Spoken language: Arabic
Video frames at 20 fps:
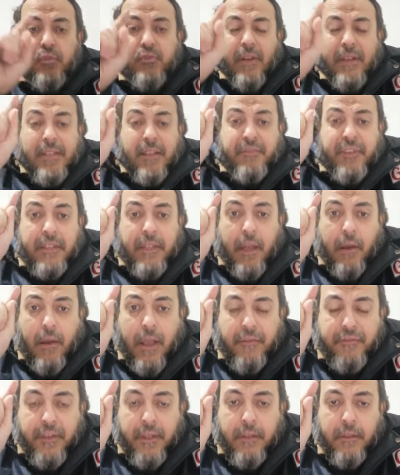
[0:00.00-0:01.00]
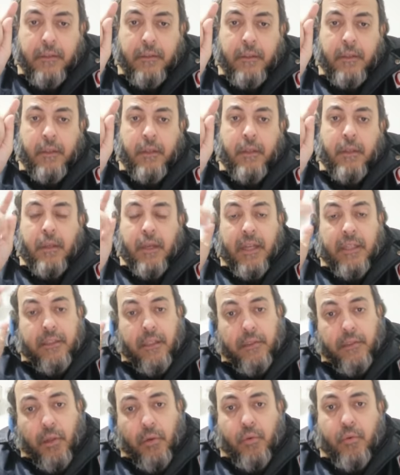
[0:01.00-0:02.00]
يجوز هذا في النوافل
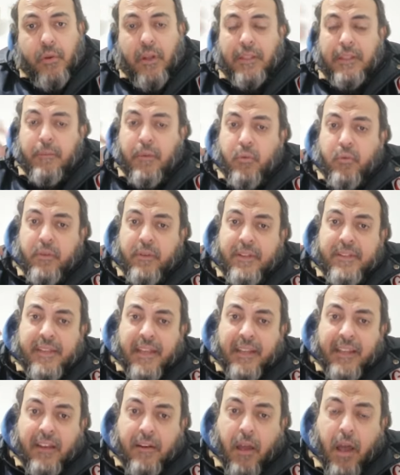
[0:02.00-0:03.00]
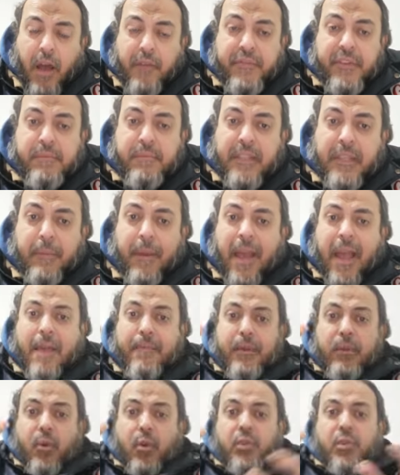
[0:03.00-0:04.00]
عند الضروره عندما يكون الانسان غير حافظ بيجيب
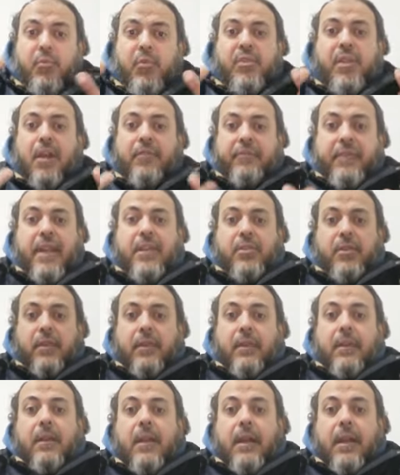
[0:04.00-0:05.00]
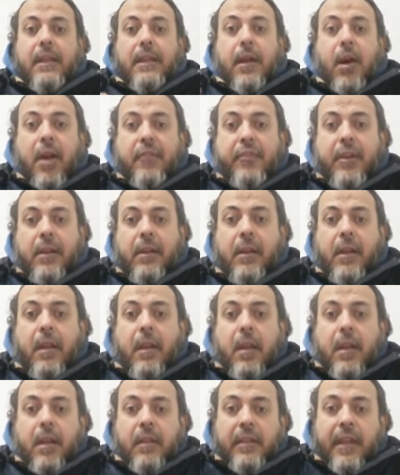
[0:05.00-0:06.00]
حامل ويحط مصحف ماشي النوافل
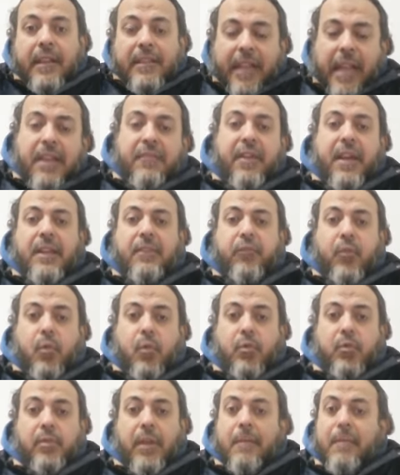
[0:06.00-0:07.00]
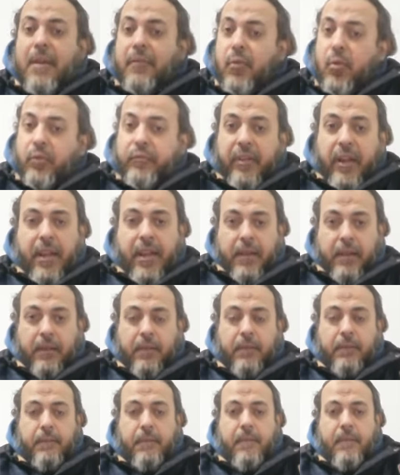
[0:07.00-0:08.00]
تختلف عن الفروض اما الفروض فلا
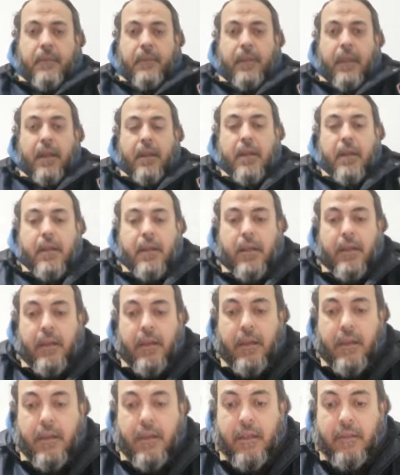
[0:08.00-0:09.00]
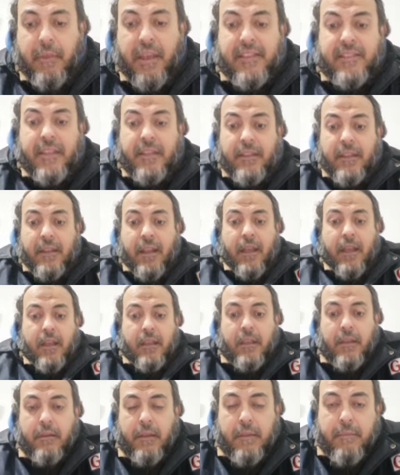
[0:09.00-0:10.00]
يبقى اذا
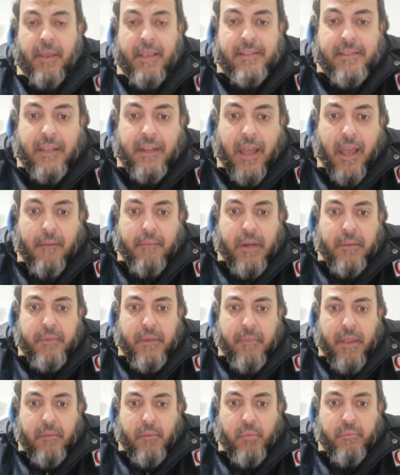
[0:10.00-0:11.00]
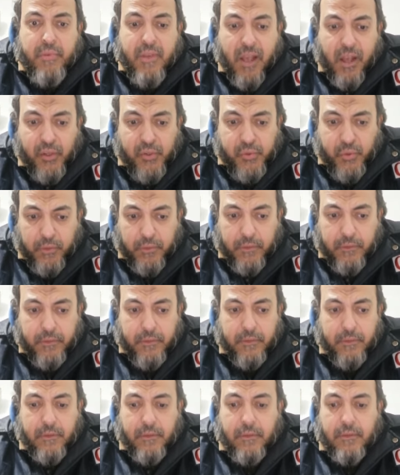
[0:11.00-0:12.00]
يبقى اذا عمرو بن ميمون بيقصد
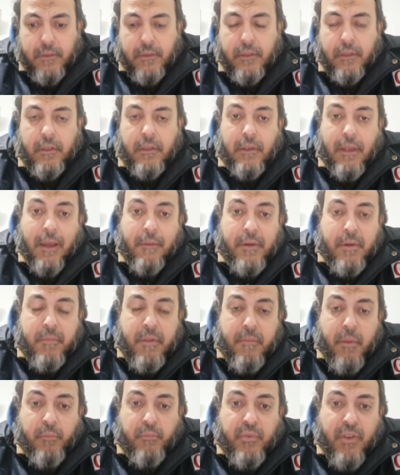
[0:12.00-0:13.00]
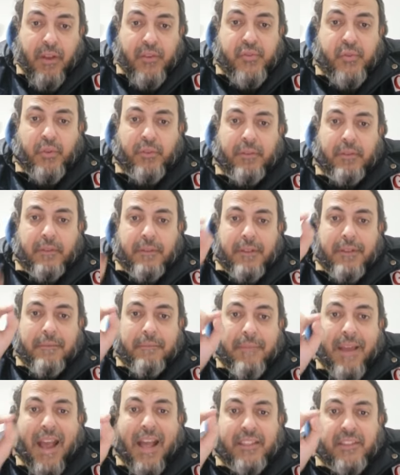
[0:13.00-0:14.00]
عمرو بن الميمون بيقصد
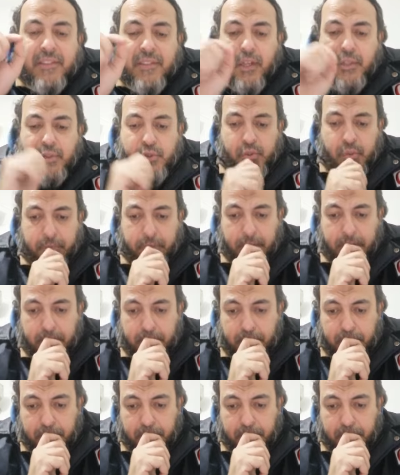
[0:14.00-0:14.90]
بعد صلاة الصبح